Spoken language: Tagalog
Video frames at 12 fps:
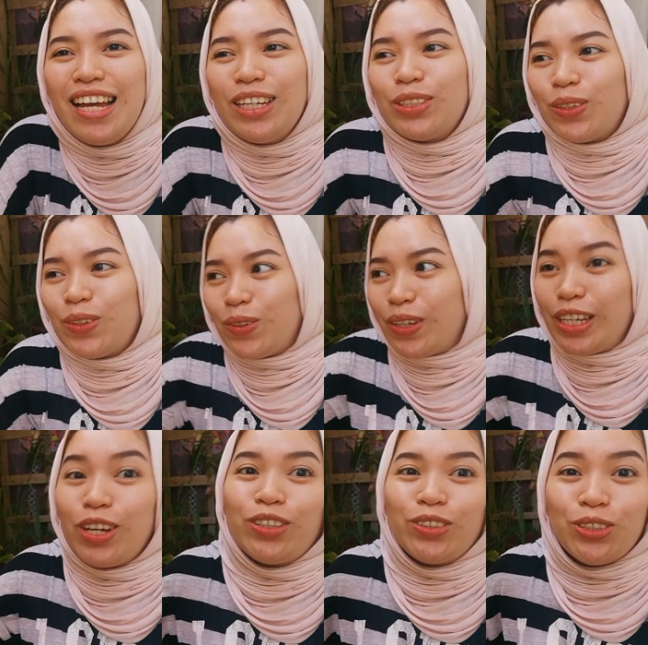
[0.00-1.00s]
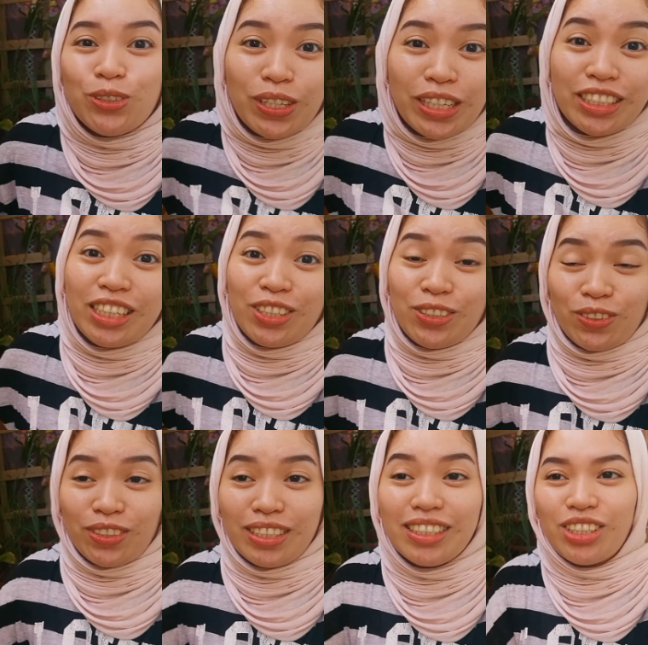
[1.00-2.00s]
so, ayun, gusto ko lang siya nyo
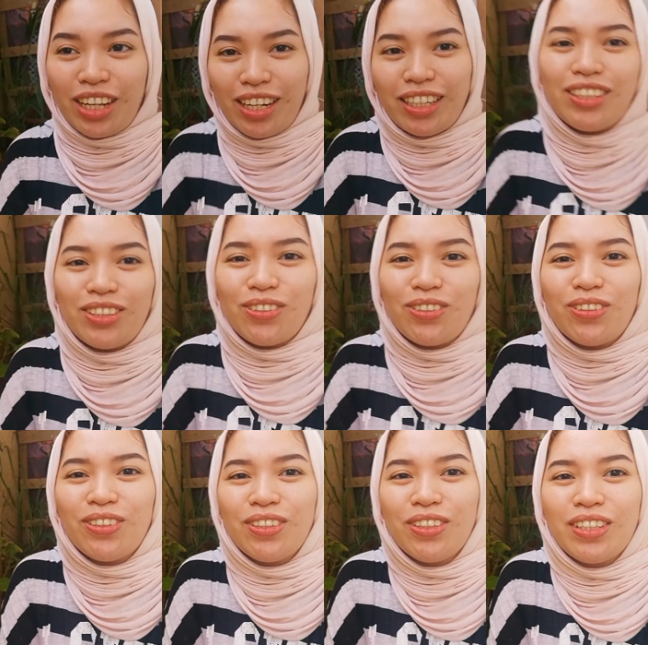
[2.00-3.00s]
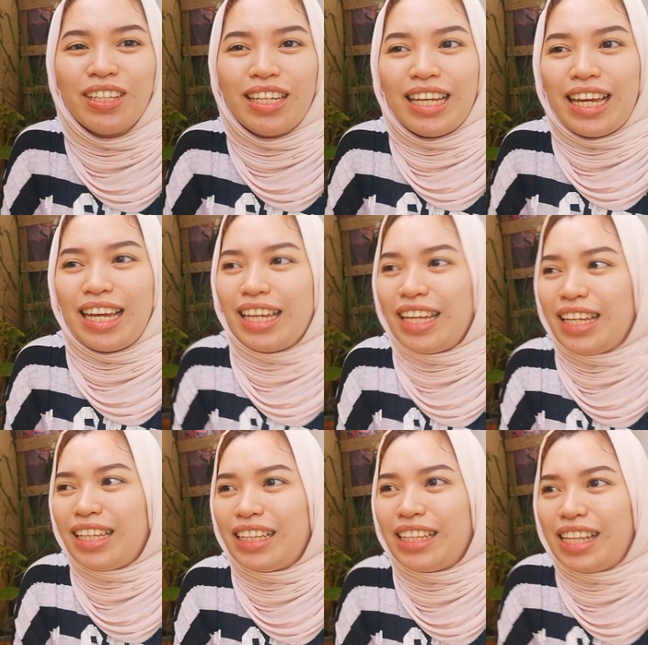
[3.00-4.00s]
i-share ito.
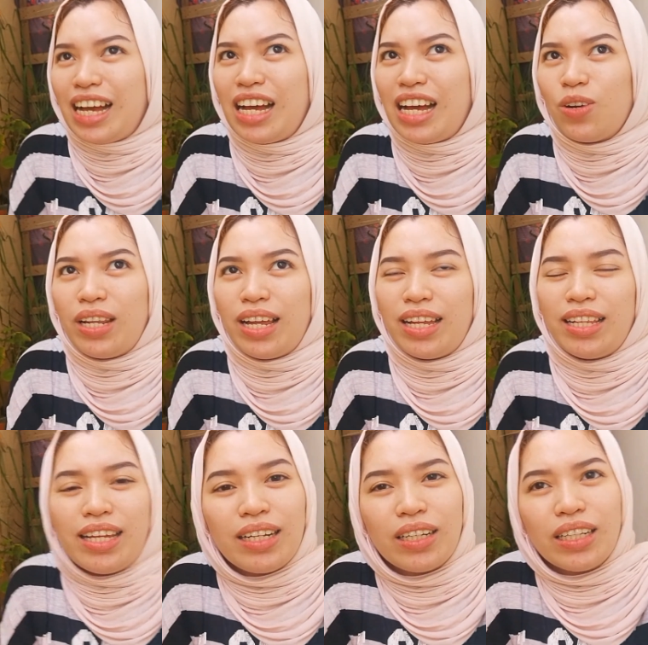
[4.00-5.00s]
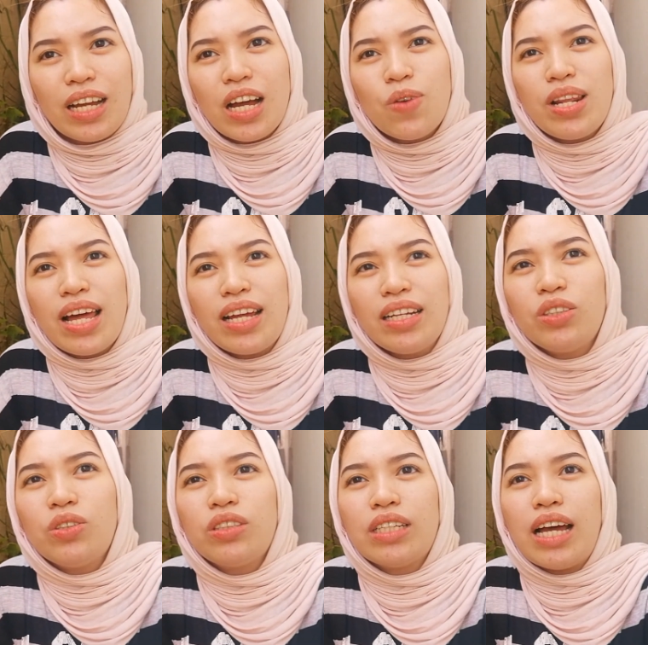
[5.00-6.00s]
And, nakakawala na, nakakawala rin ito
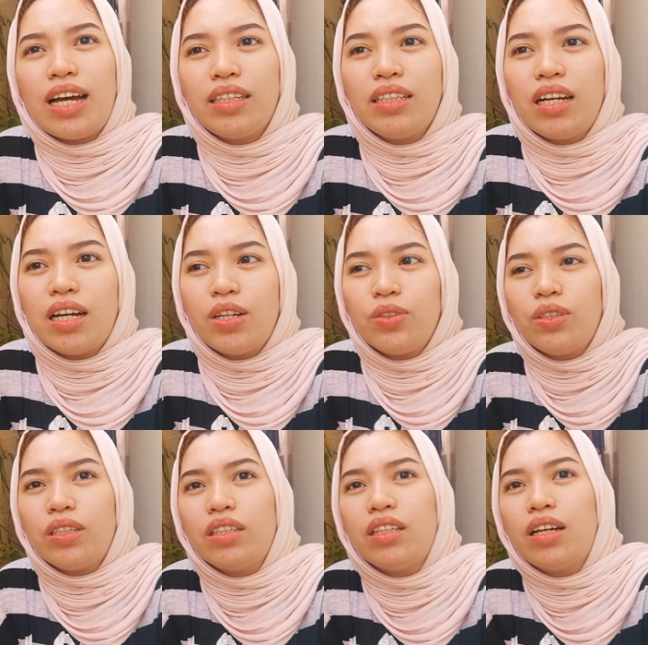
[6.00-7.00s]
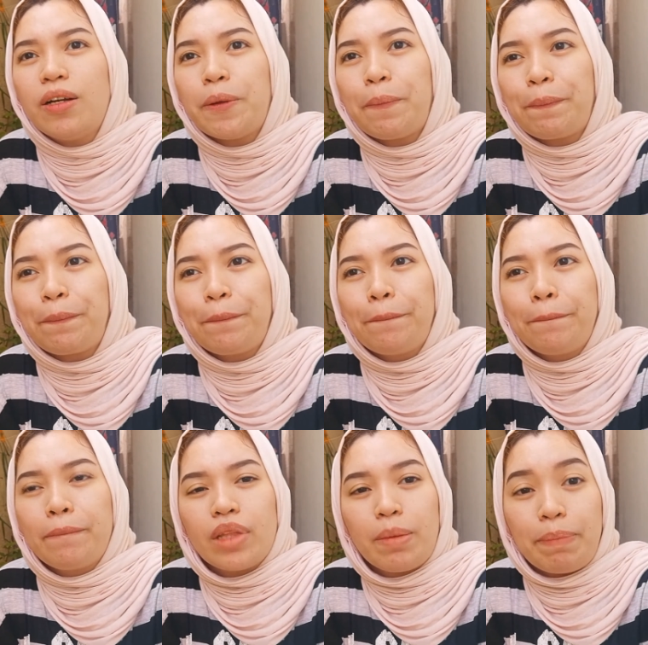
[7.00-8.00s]
sa akin ng ano eh, ng
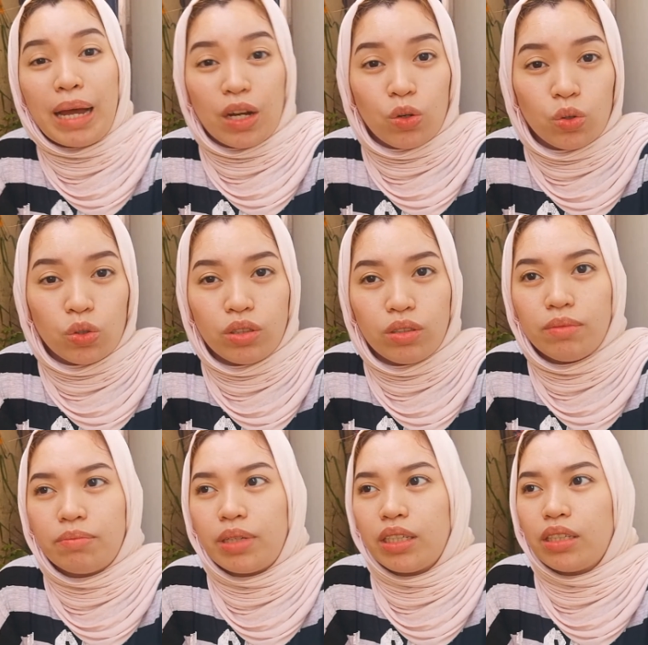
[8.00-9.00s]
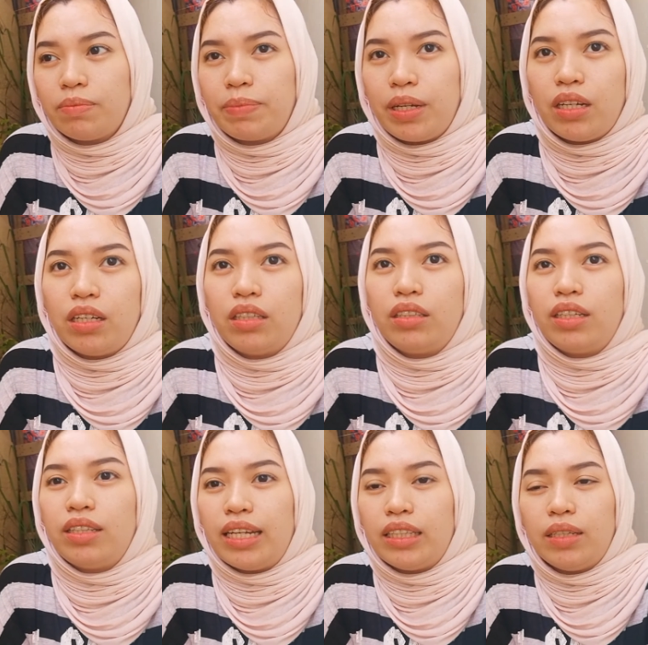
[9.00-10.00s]
pagod. Pag the
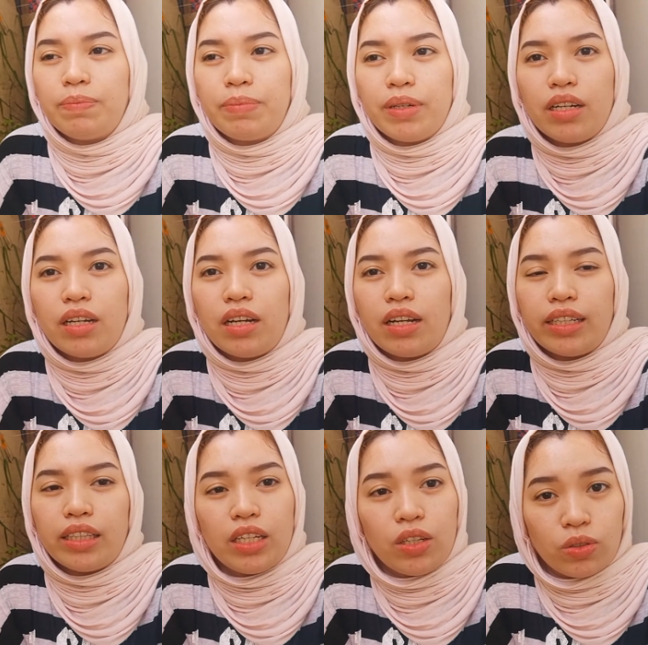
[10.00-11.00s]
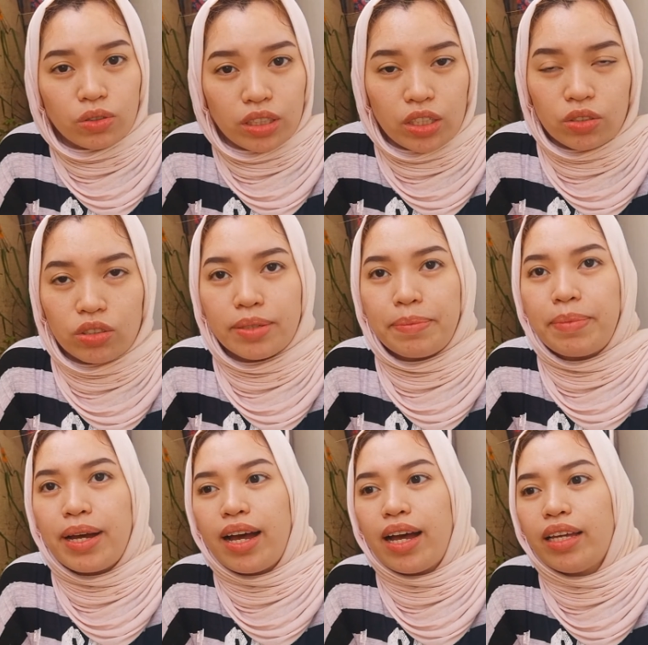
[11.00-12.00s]
dati, pagkarating ko dito sa
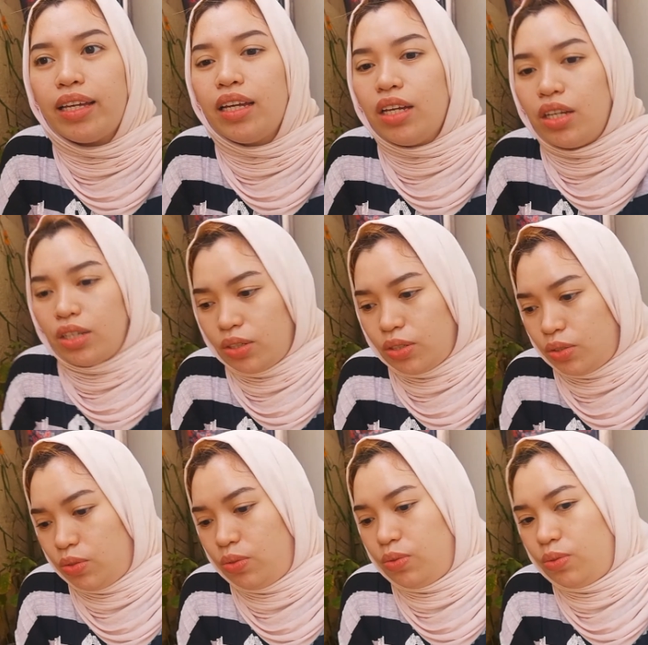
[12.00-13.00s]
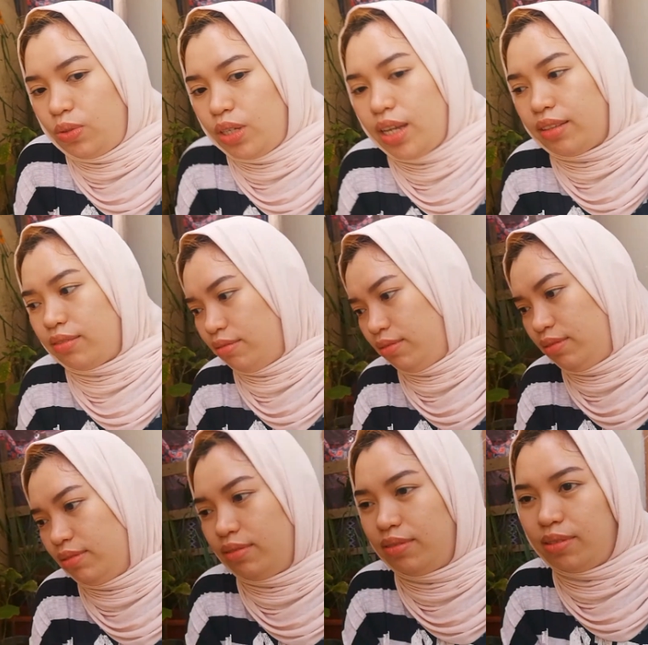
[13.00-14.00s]
bahay. So, iyan.
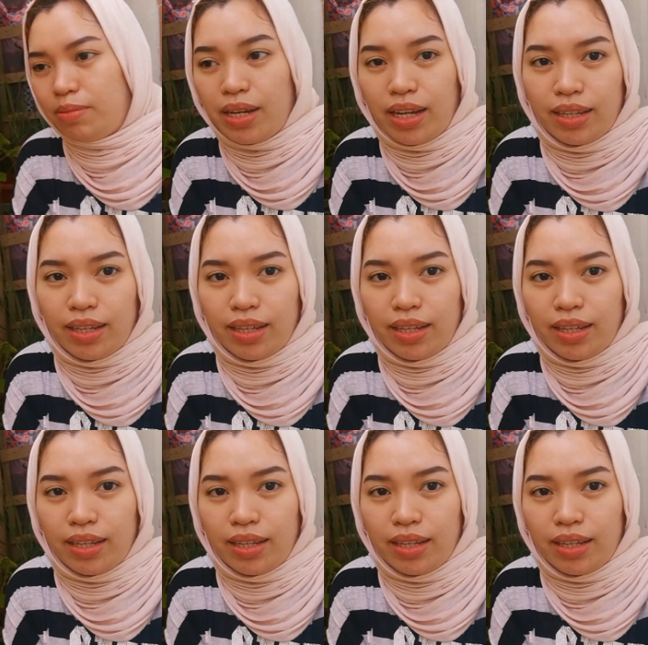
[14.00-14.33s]
Diba?